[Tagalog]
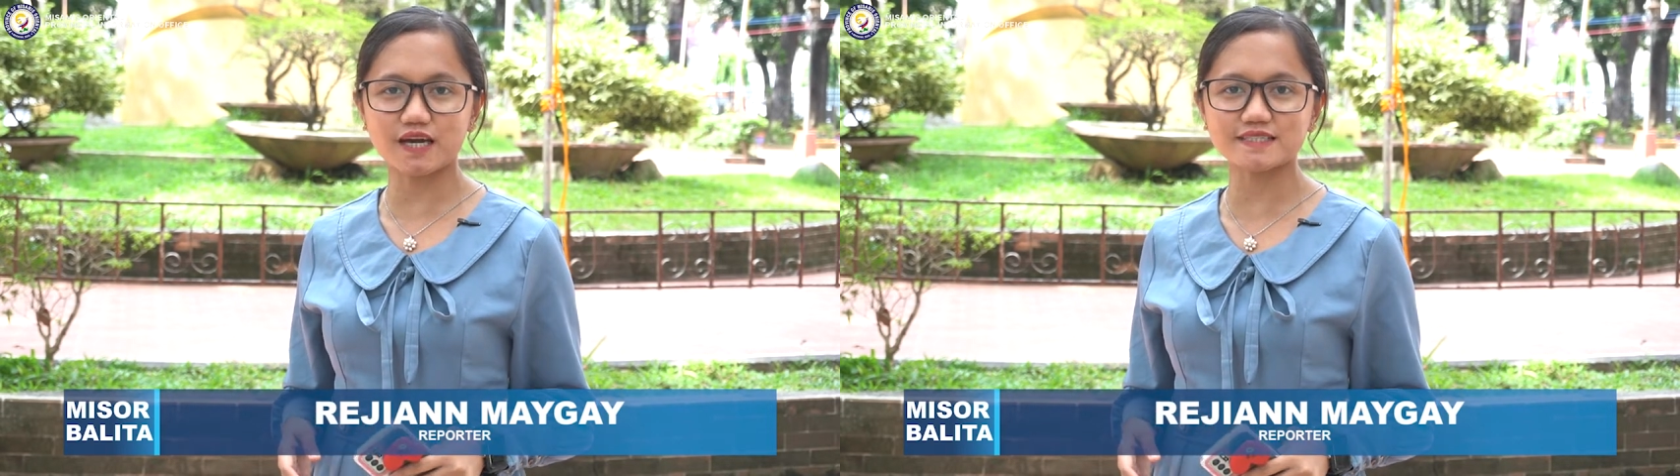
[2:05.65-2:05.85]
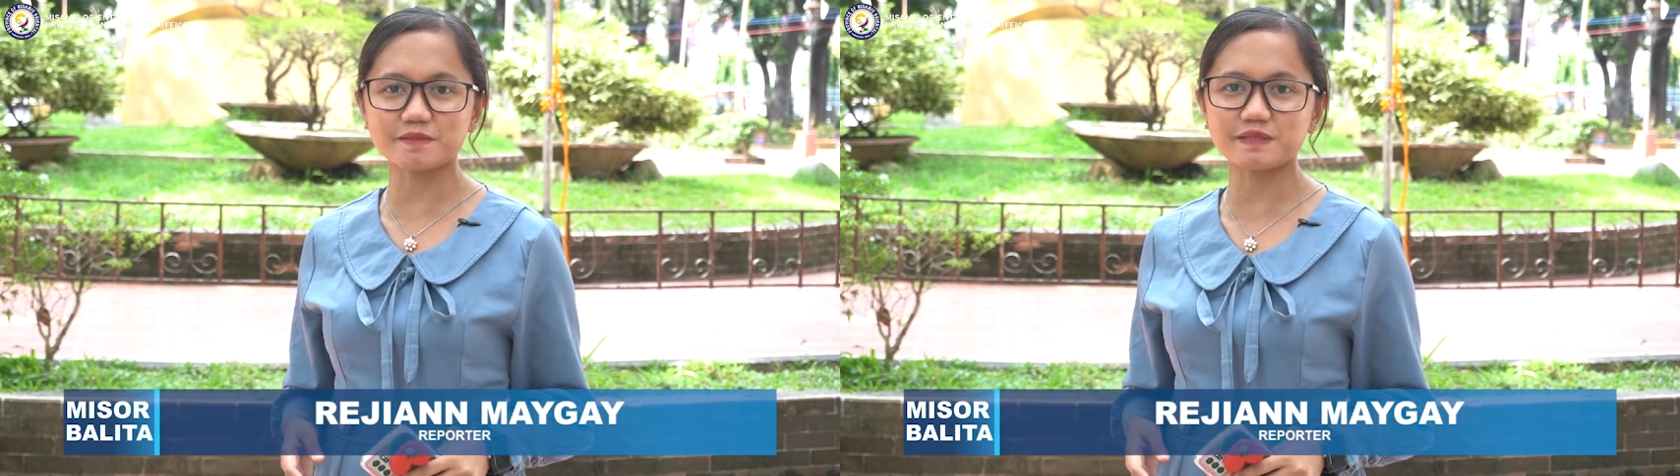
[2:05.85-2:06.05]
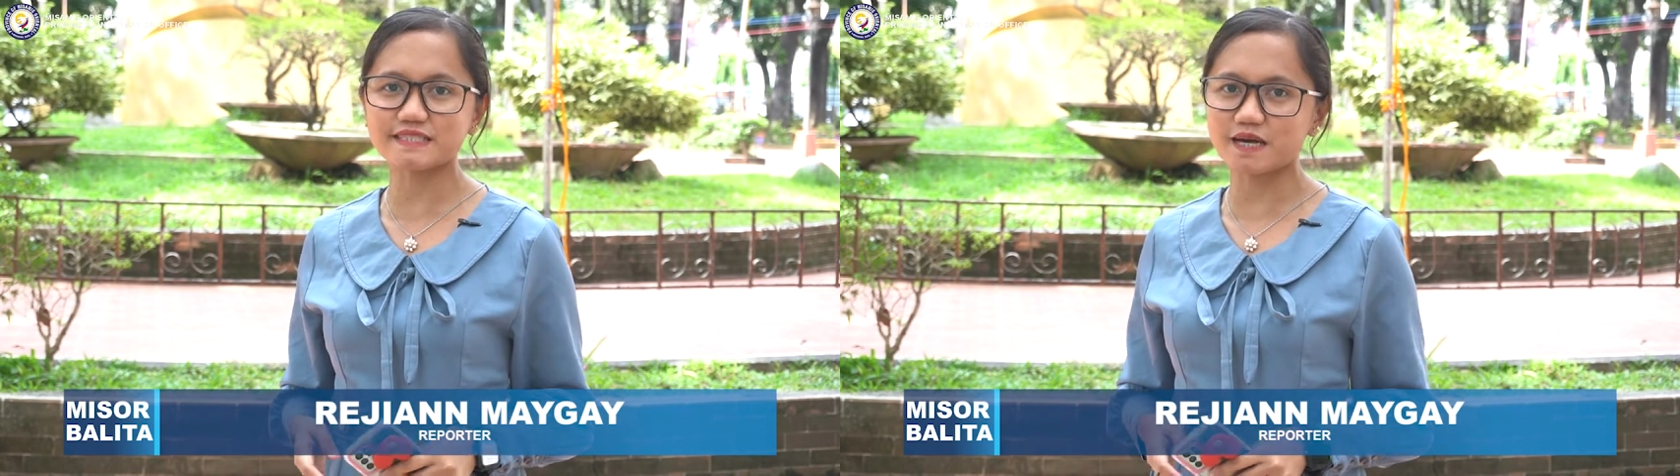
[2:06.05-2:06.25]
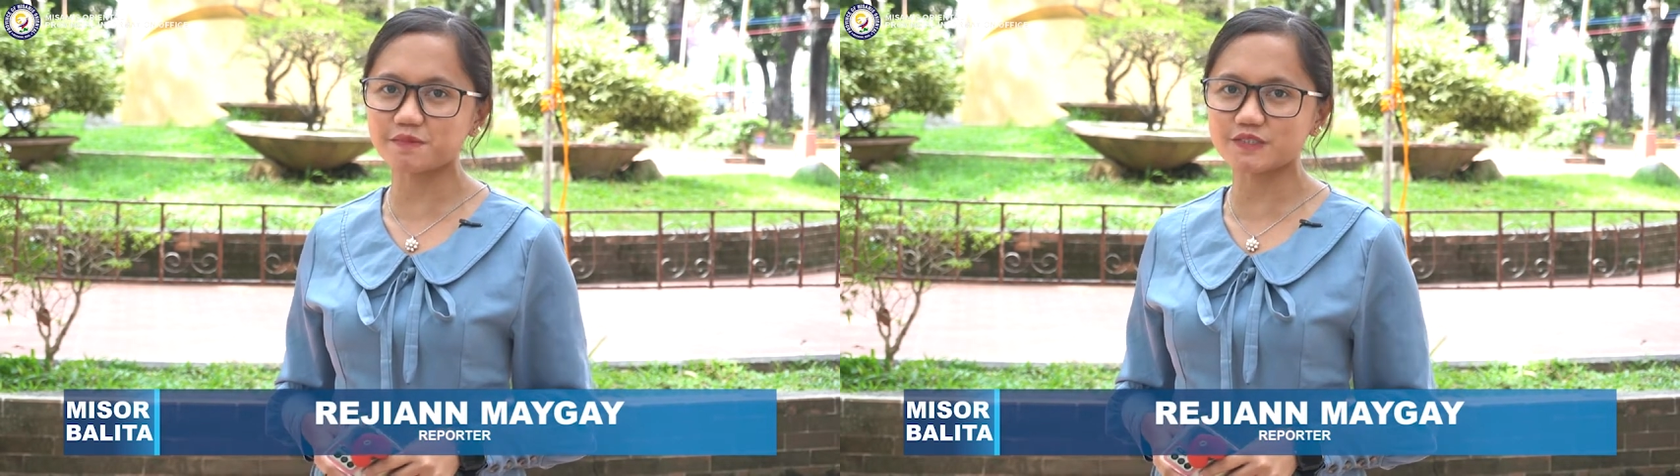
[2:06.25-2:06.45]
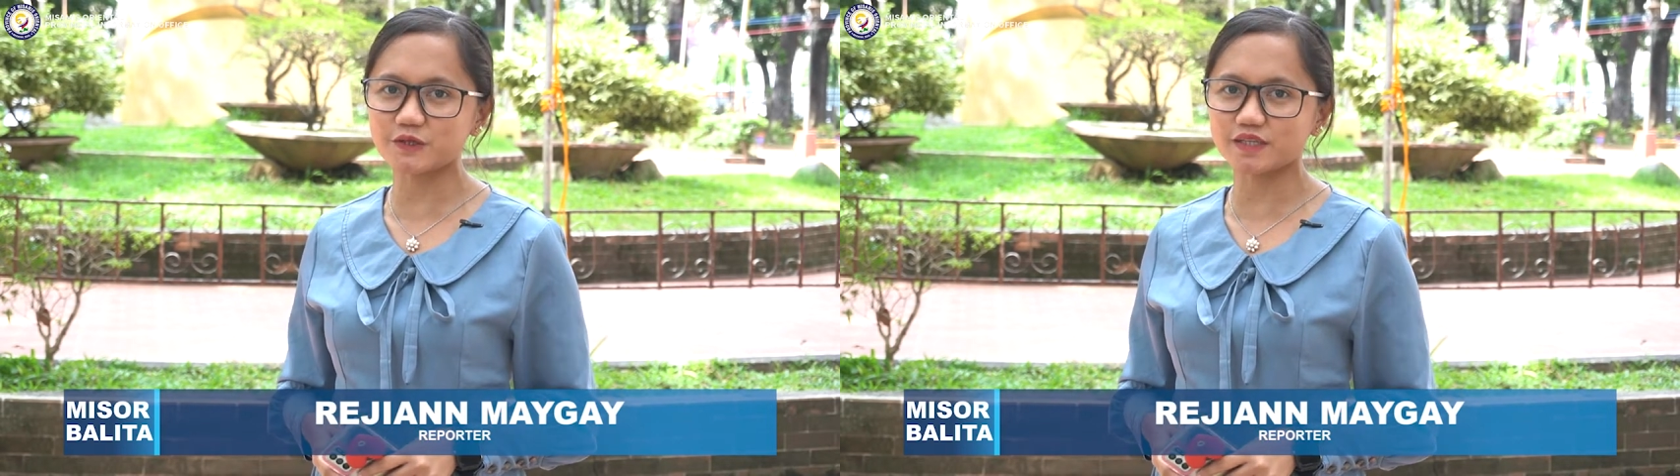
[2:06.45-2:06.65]
na sa
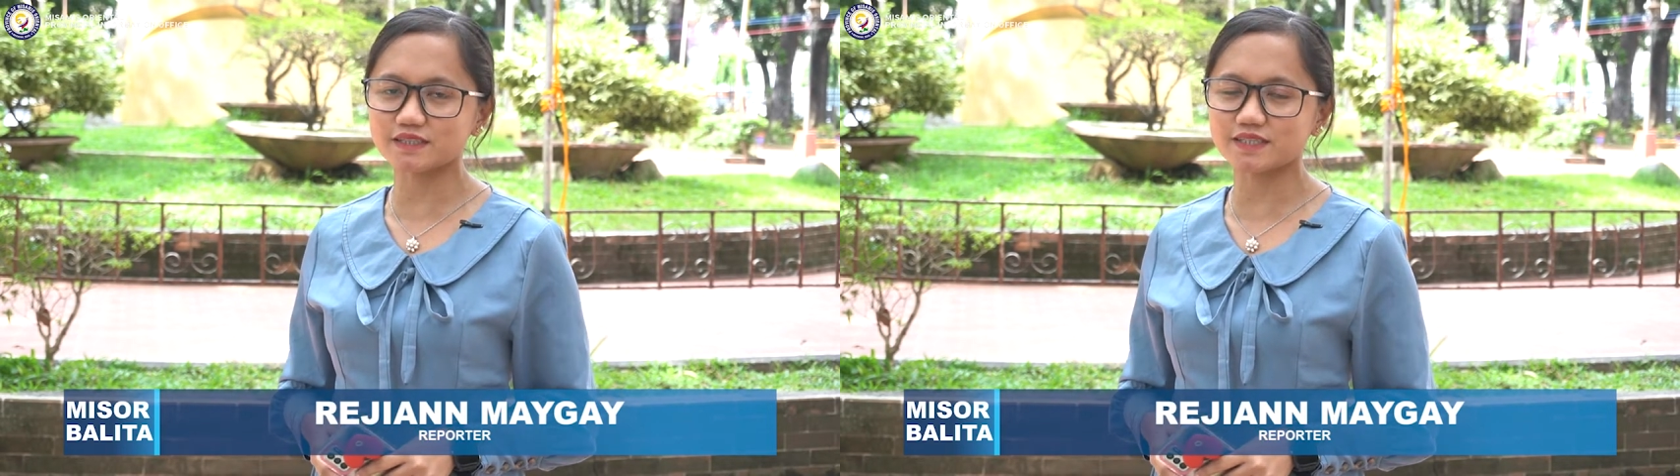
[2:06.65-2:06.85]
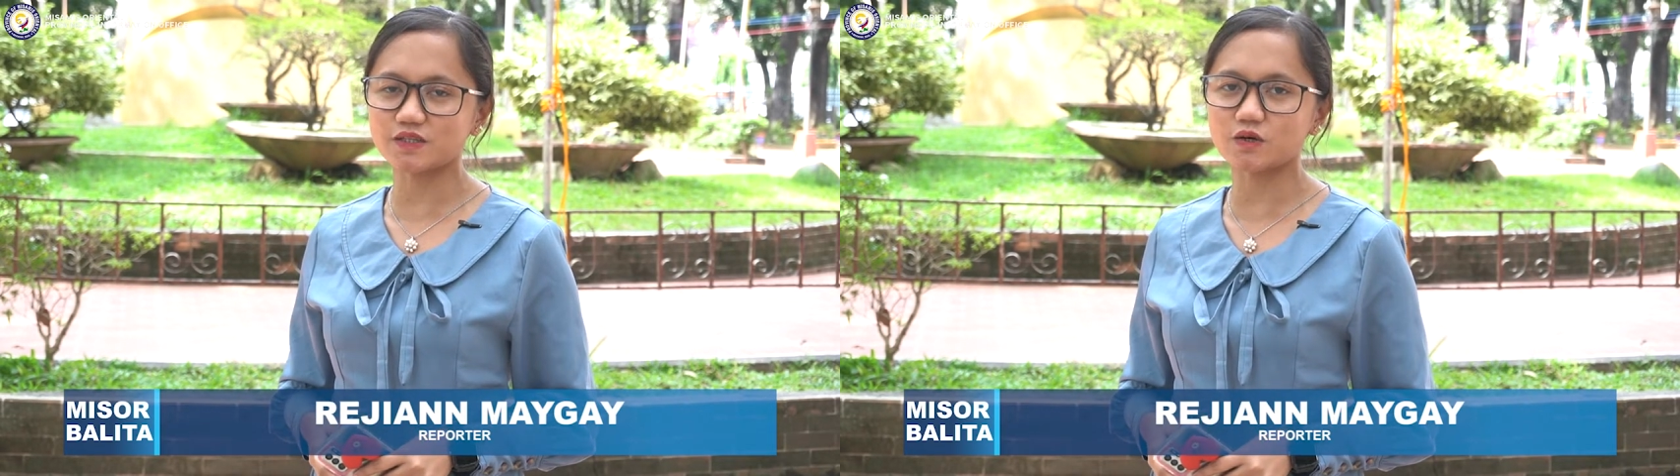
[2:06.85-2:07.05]
Misamis Oriental